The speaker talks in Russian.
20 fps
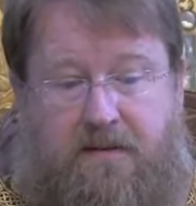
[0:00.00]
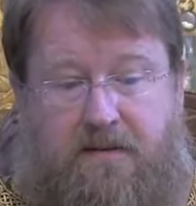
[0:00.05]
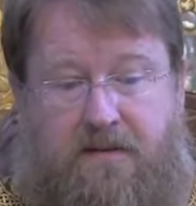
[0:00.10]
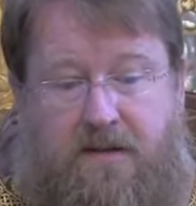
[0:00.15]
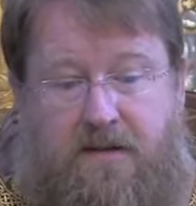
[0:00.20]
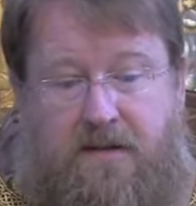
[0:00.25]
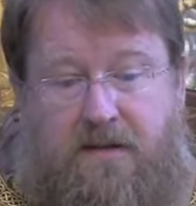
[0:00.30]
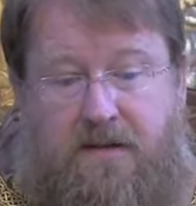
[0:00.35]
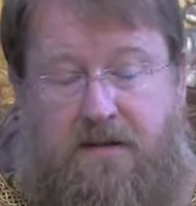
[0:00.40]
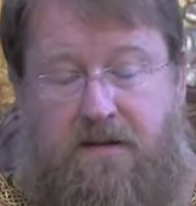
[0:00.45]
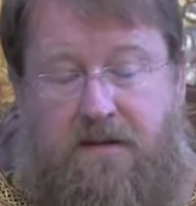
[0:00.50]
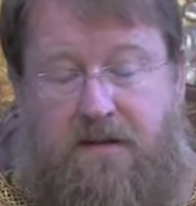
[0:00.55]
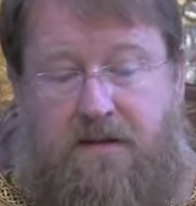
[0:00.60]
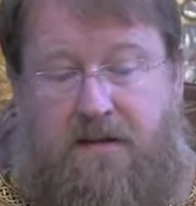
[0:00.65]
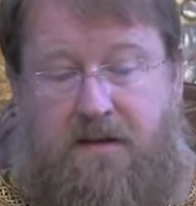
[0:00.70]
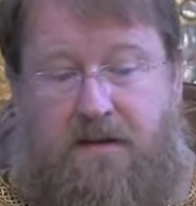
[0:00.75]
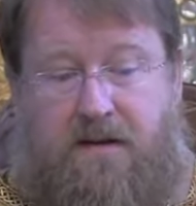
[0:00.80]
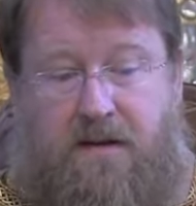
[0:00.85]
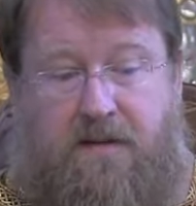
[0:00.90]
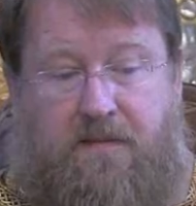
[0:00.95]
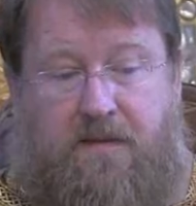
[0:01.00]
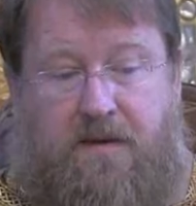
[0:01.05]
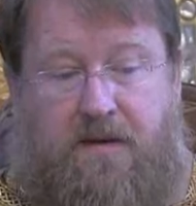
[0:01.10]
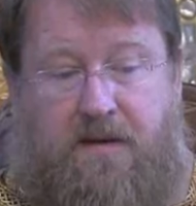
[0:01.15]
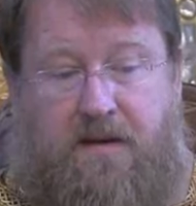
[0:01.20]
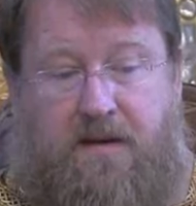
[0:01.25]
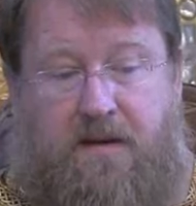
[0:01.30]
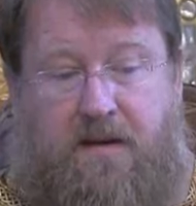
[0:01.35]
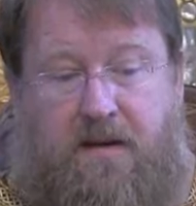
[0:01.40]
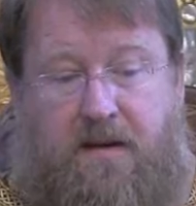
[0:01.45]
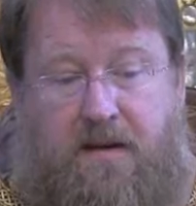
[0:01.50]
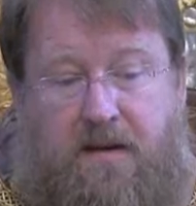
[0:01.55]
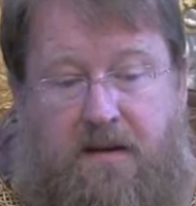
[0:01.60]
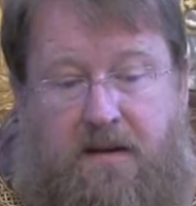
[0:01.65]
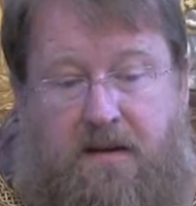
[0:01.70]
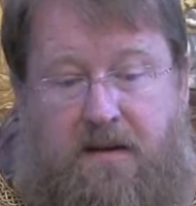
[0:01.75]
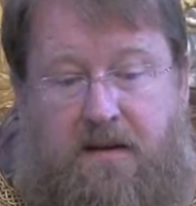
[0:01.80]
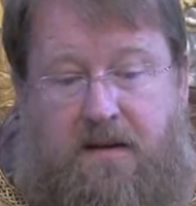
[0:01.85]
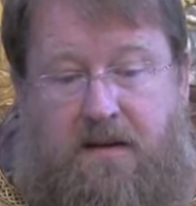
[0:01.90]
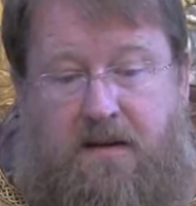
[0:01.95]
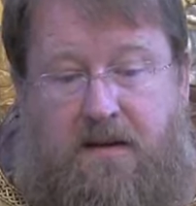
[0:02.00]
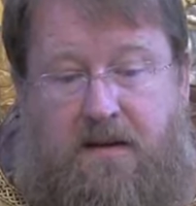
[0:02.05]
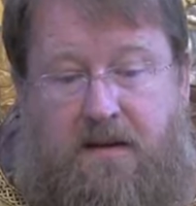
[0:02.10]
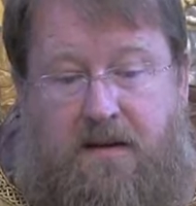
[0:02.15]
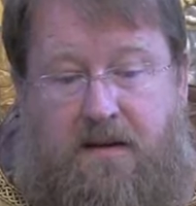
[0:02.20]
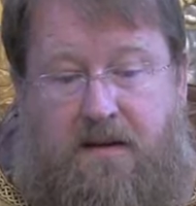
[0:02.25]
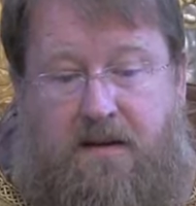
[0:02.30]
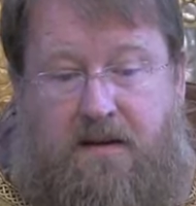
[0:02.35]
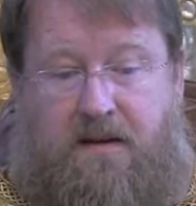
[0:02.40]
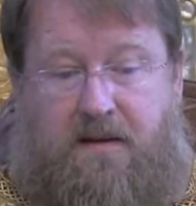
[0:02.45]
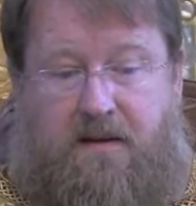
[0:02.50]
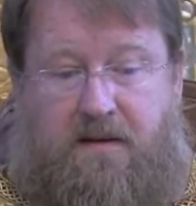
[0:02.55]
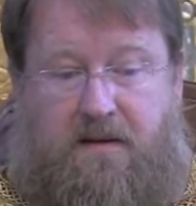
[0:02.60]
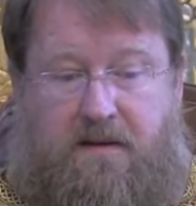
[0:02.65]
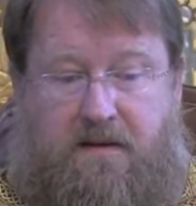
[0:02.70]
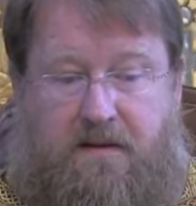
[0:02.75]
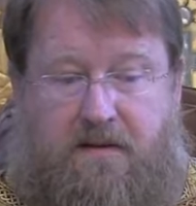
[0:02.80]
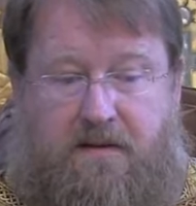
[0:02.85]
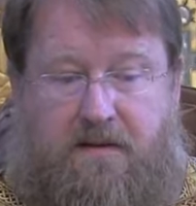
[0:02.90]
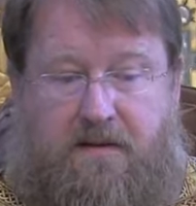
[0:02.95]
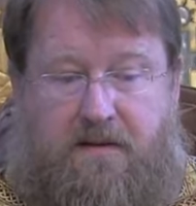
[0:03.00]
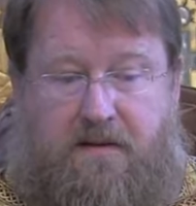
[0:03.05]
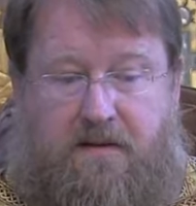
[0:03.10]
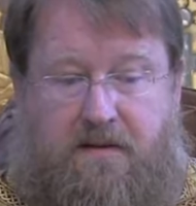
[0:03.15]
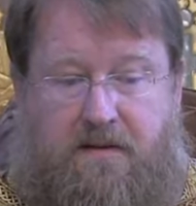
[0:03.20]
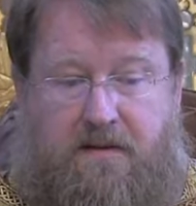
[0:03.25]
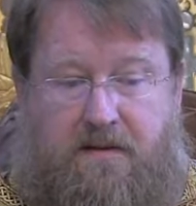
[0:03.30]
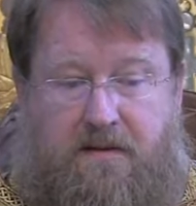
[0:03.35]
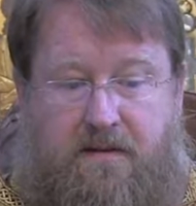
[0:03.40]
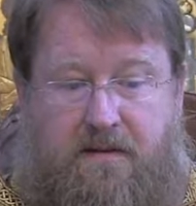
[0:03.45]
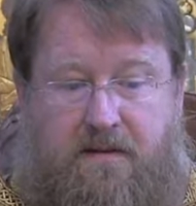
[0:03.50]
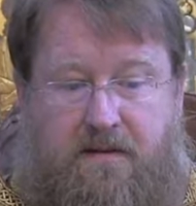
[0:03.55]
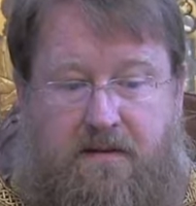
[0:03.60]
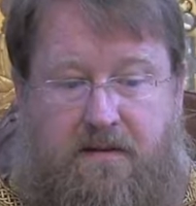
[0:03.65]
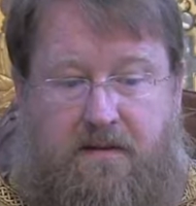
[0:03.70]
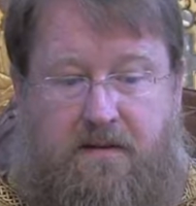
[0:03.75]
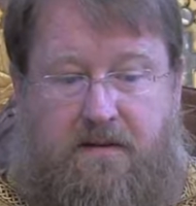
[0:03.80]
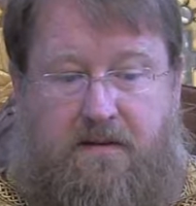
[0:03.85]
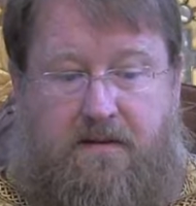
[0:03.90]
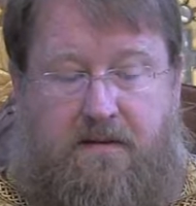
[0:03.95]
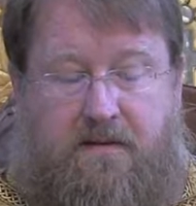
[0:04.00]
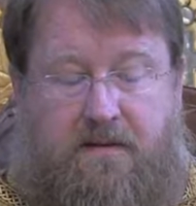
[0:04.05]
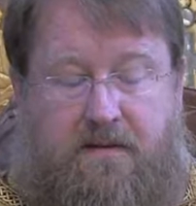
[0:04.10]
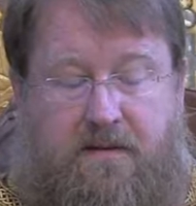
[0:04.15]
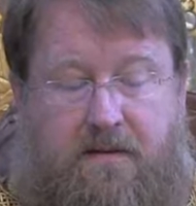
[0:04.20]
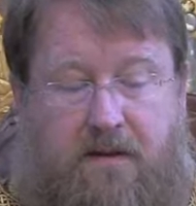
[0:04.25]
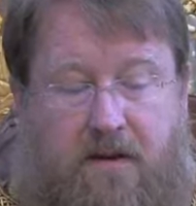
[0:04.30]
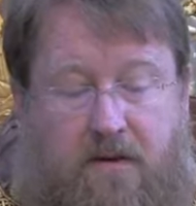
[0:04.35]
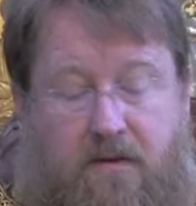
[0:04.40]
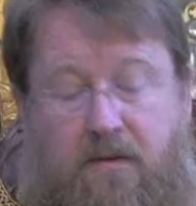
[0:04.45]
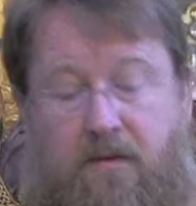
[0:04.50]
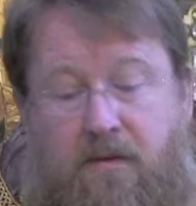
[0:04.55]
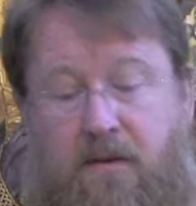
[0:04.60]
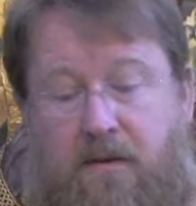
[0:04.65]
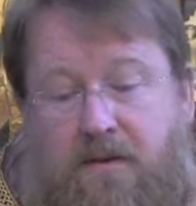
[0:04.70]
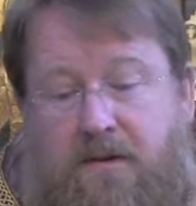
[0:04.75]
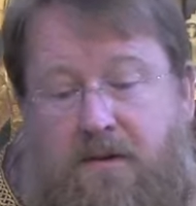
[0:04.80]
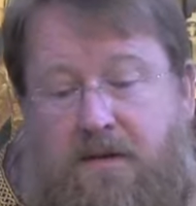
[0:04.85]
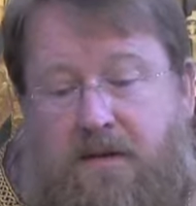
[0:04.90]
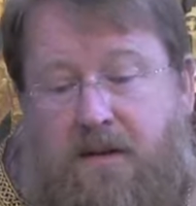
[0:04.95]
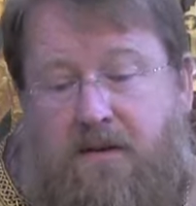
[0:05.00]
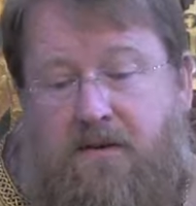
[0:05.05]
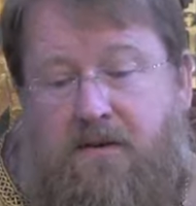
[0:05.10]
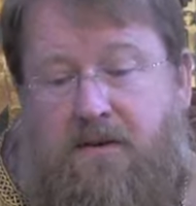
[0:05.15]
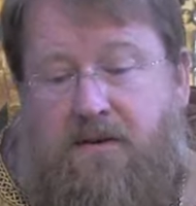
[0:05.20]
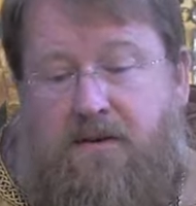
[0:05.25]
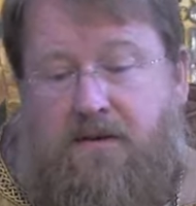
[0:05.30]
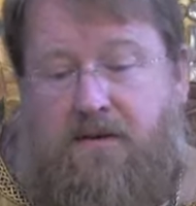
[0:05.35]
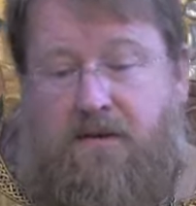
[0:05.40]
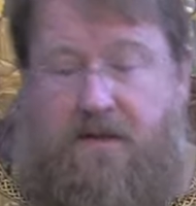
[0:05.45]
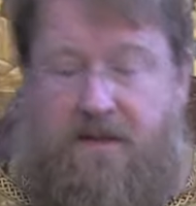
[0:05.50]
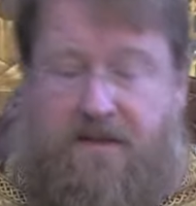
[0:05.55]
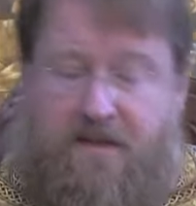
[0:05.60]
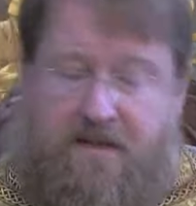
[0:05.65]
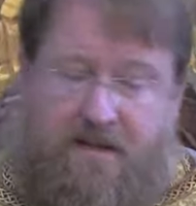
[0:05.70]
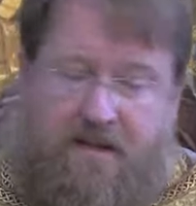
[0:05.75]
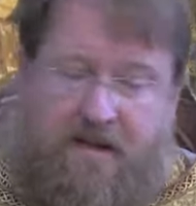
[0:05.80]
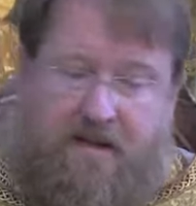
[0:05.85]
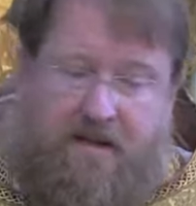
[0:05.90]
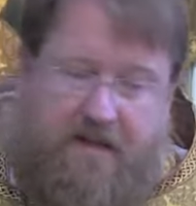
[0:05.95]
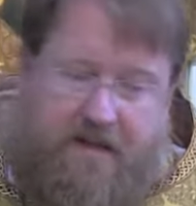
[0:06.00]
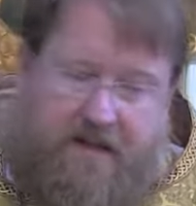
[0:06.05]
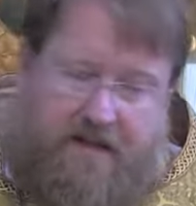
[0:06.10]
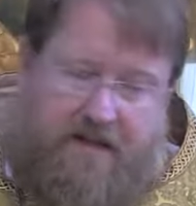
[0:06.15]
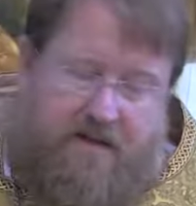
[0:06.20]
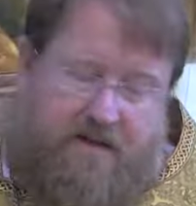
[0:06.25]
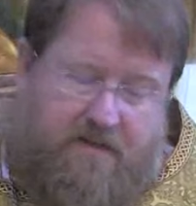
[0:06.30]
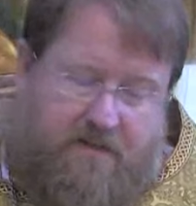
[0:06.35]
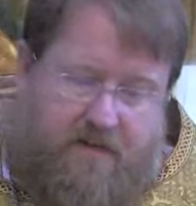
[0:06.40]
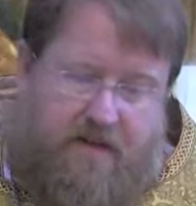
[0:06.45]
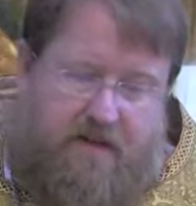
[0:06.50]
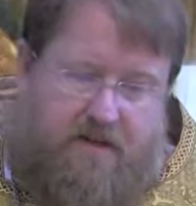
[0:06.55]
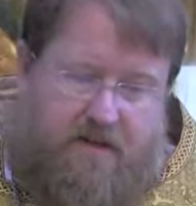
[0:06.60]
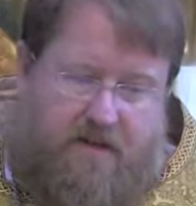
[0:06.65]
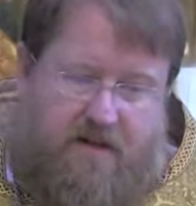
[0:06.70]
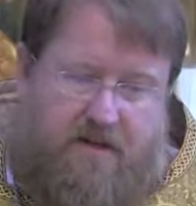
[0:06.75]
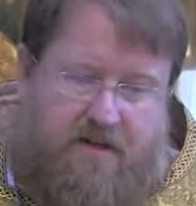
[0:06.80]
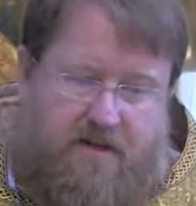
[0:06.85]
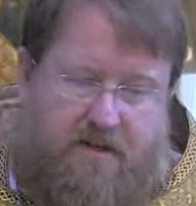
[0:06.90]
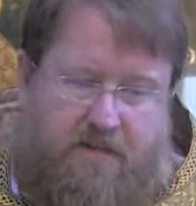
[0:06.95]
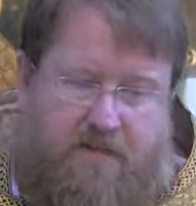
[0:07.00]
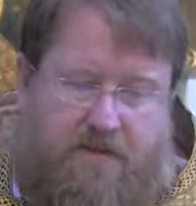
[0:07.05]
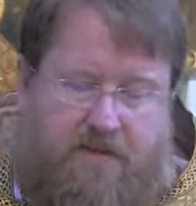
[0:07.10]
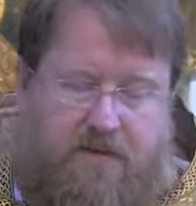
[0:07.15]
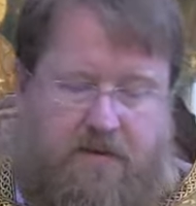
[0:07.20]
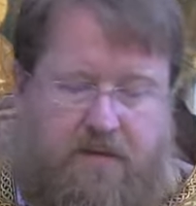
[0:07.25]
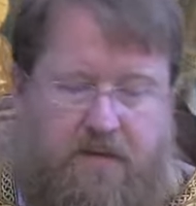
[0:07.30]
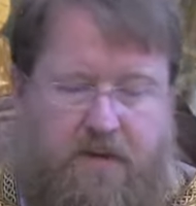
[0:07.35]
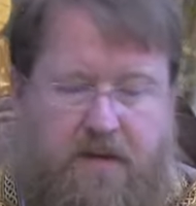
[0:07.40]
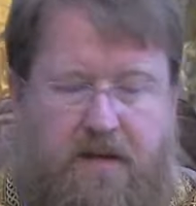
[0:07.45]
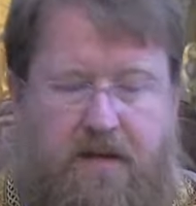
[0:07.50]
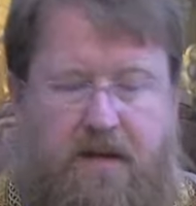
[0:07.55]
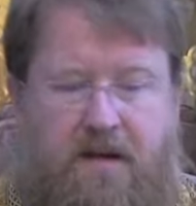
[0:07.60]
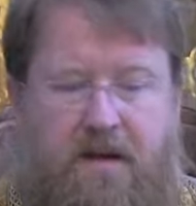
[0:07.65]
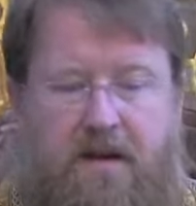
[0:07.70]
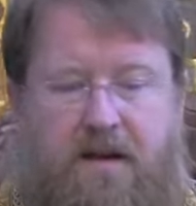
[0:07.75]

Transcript: вышел из храма и э, такой был уставший, что не знал, как мне дальше поступить.